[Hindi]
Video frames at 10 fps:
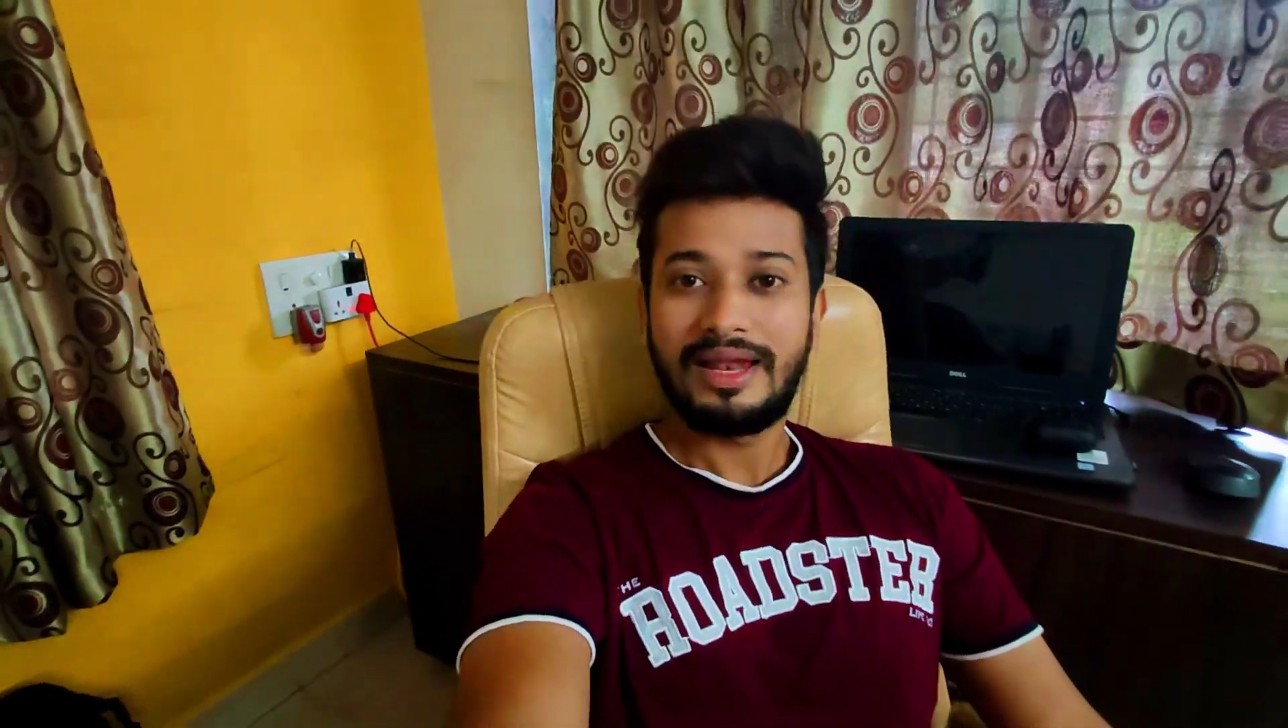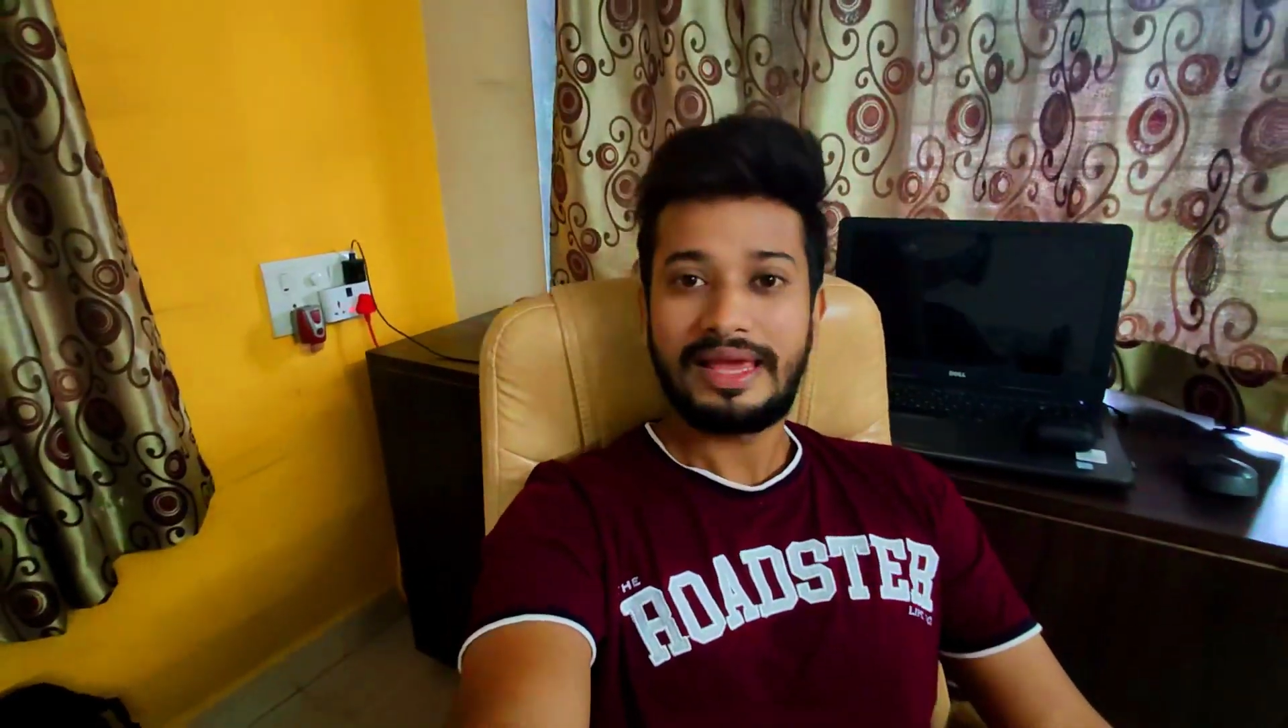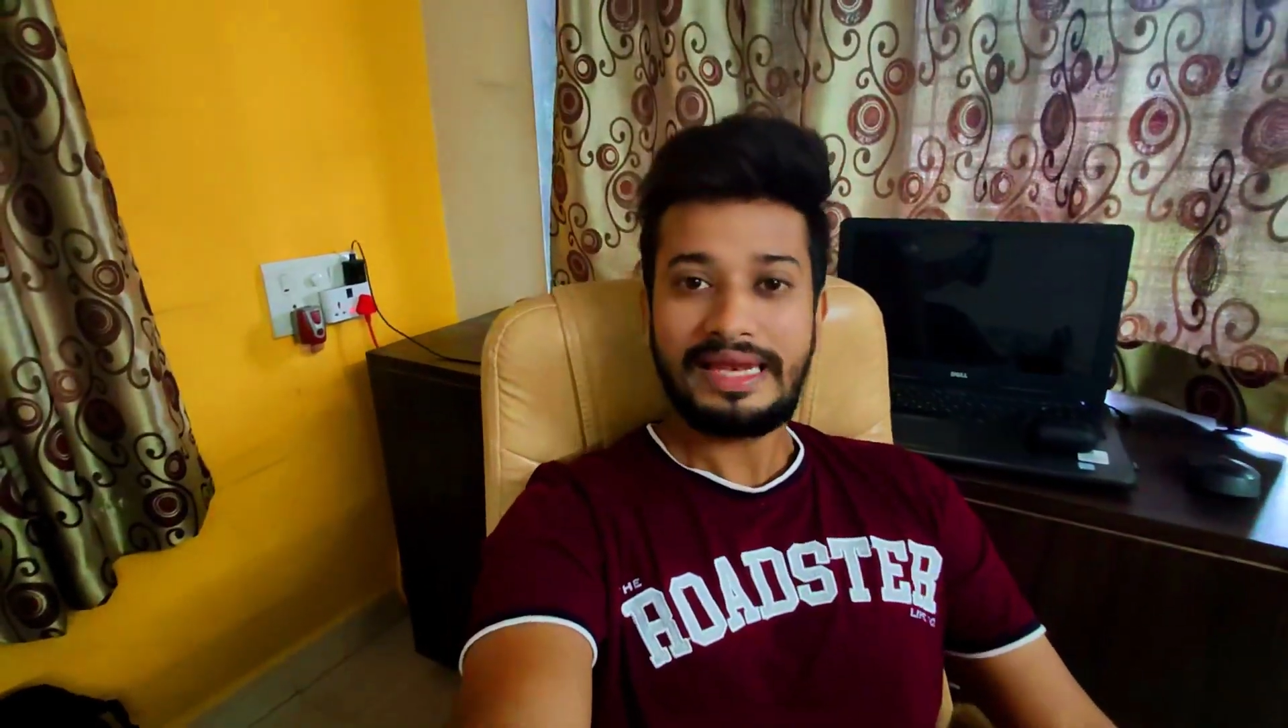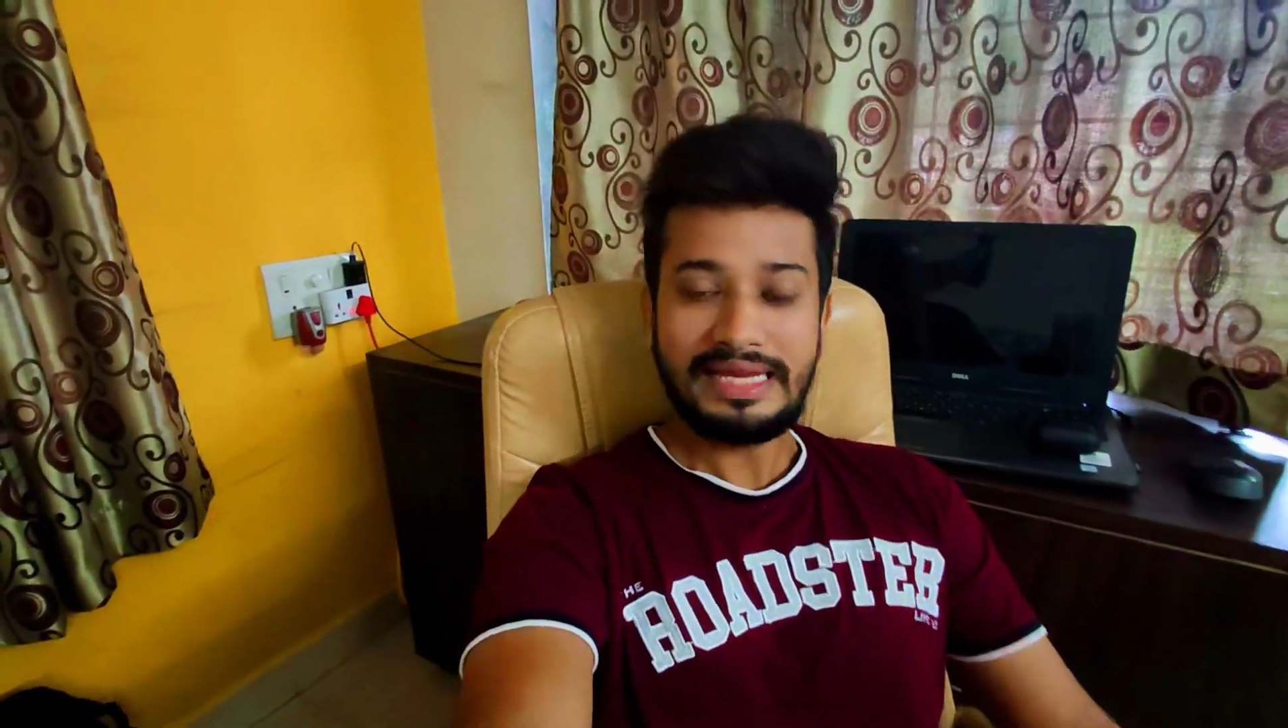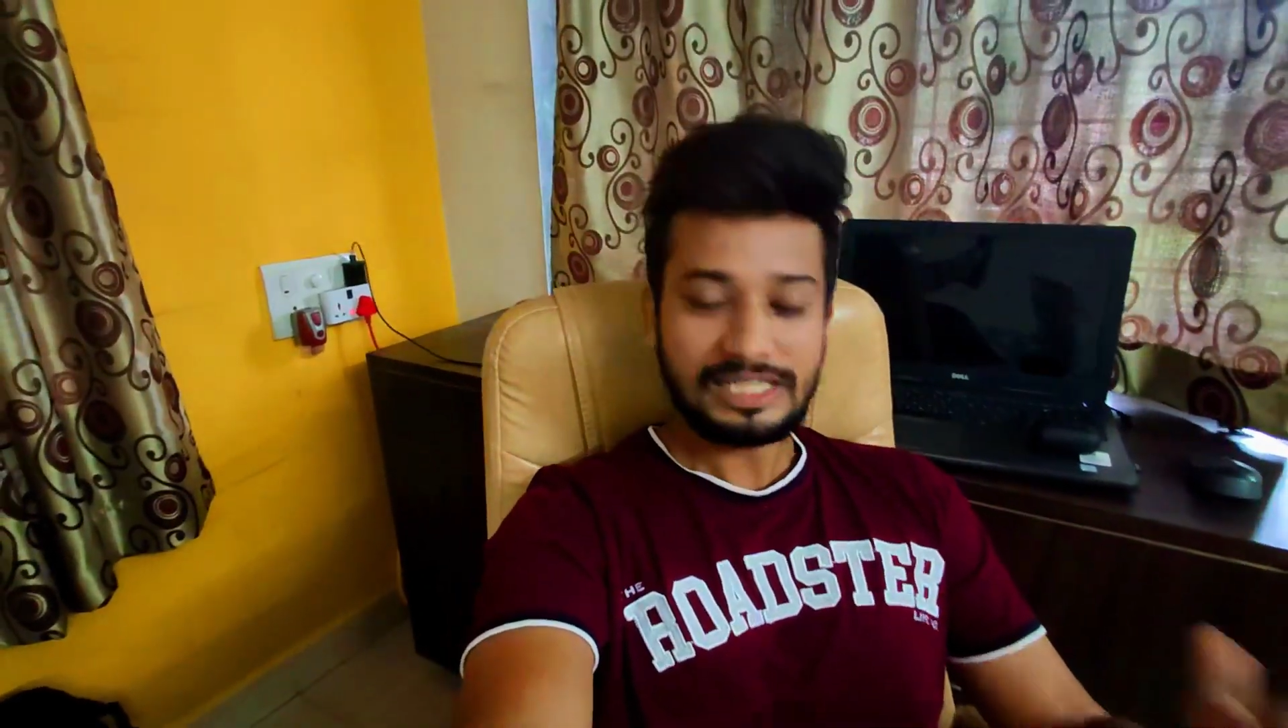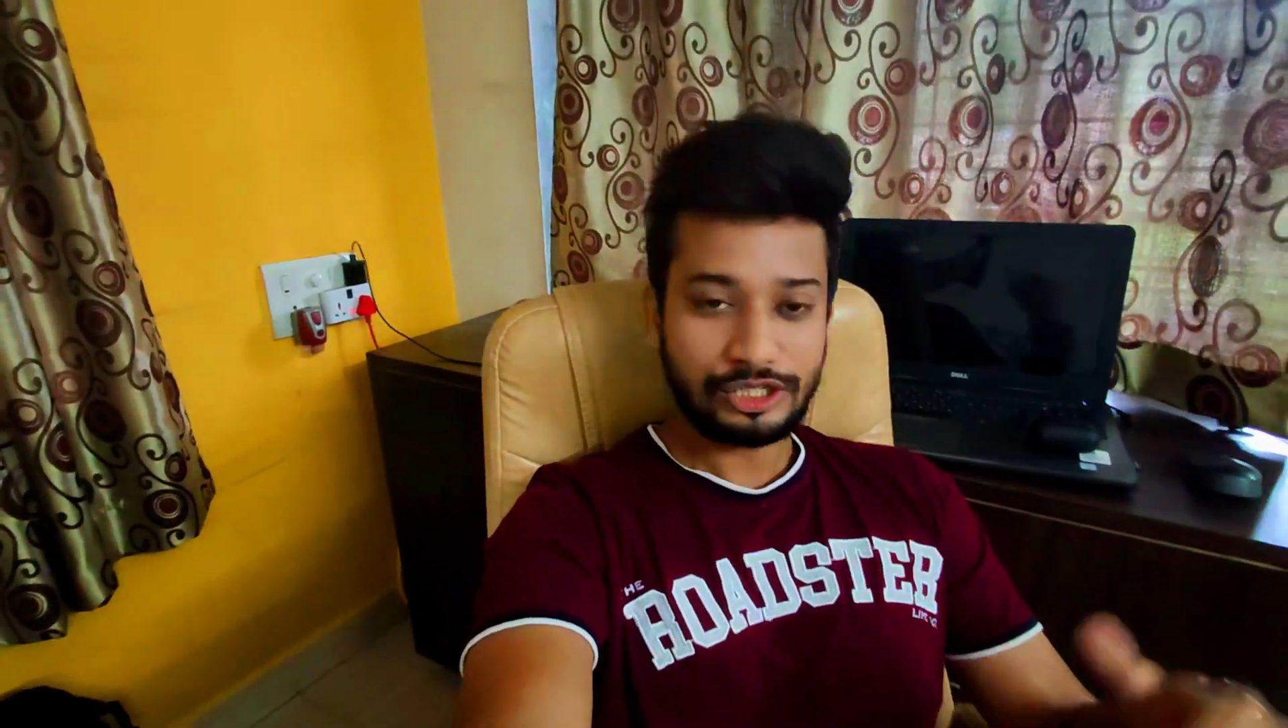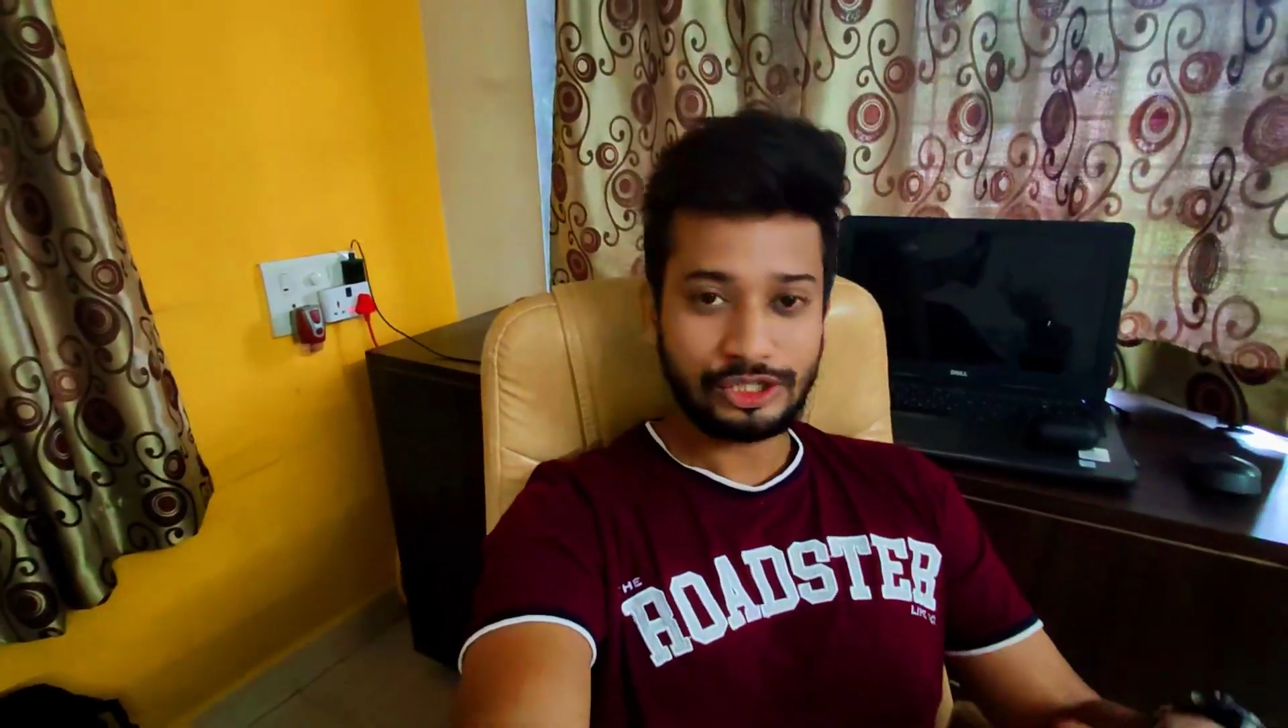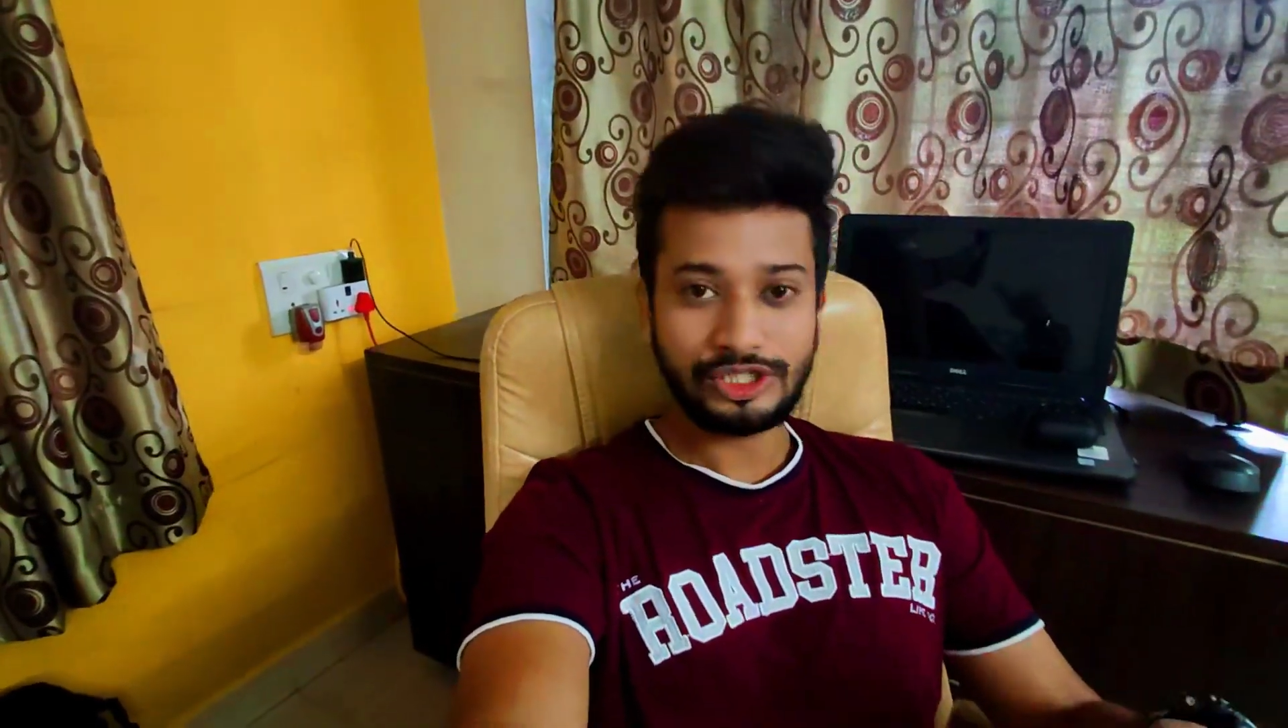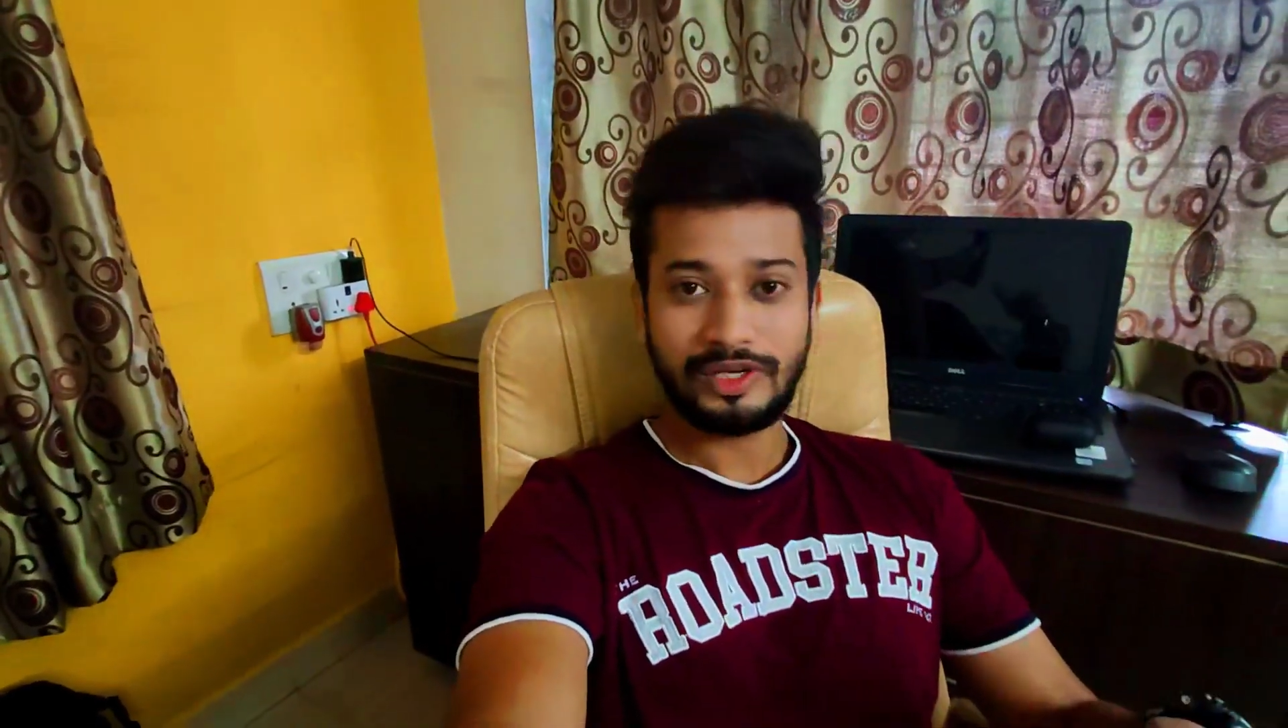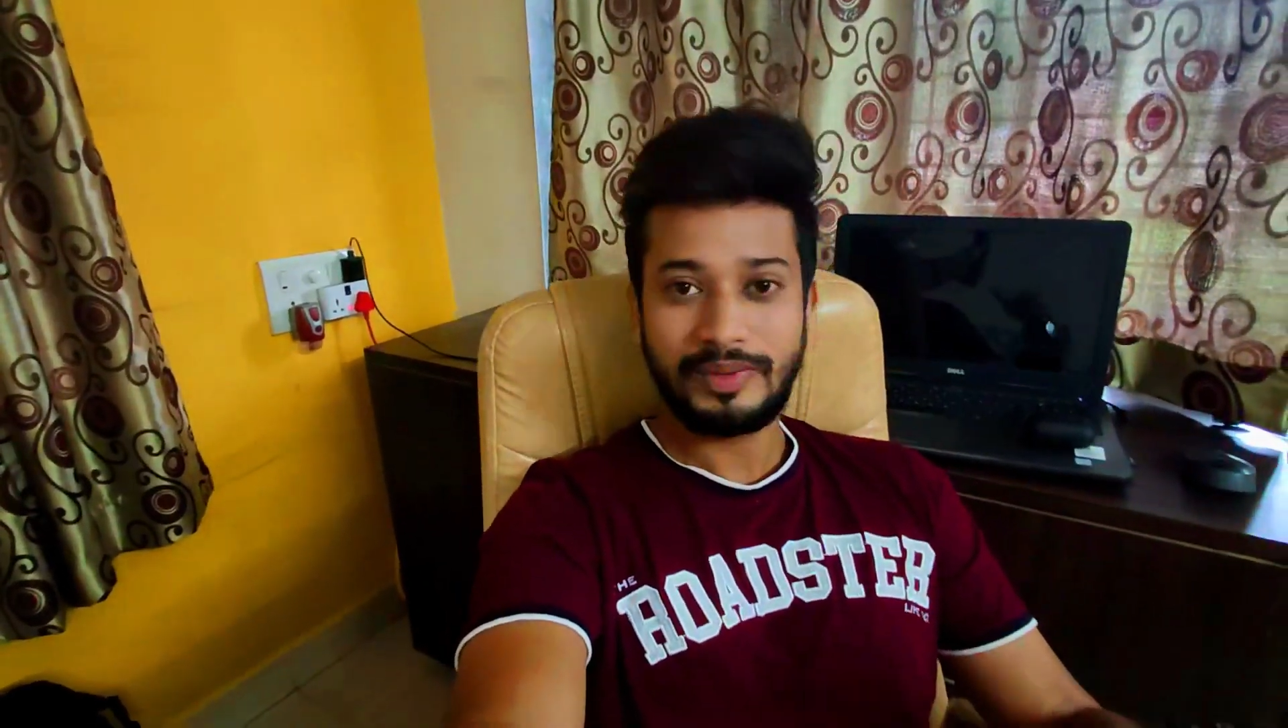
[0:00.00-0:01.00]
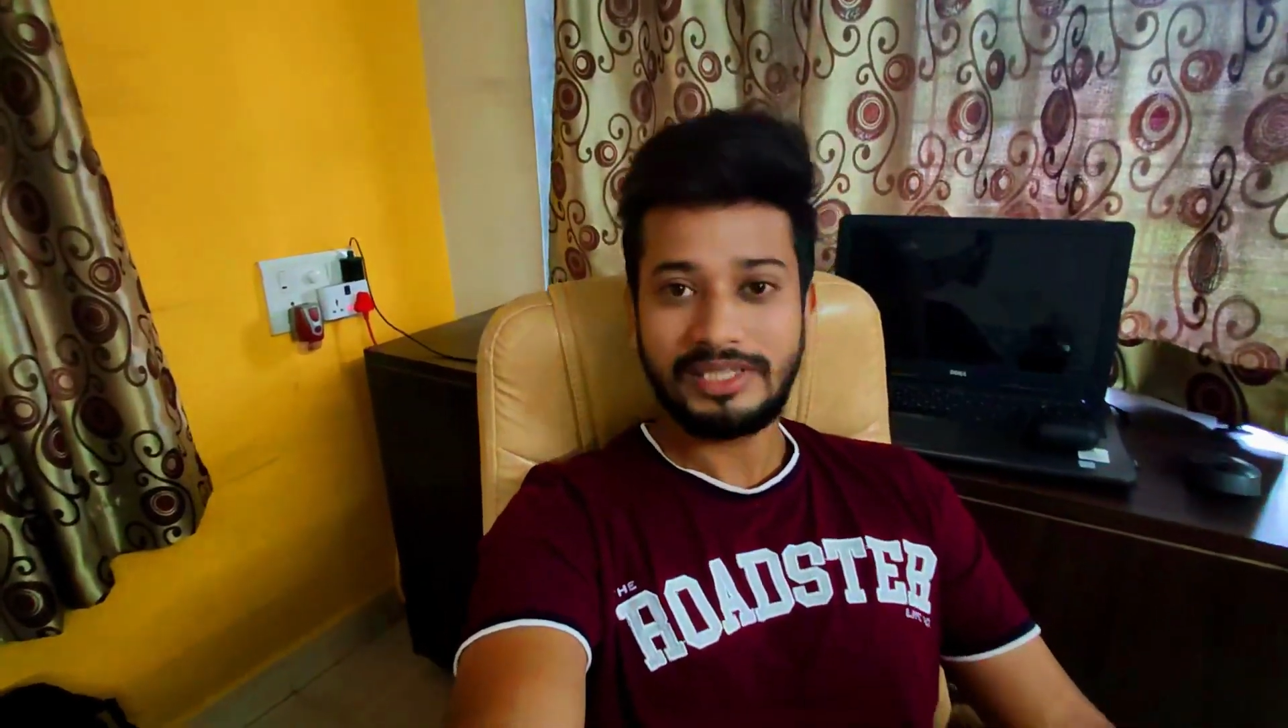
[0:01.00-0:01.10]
लेकिन ये सिचुएशन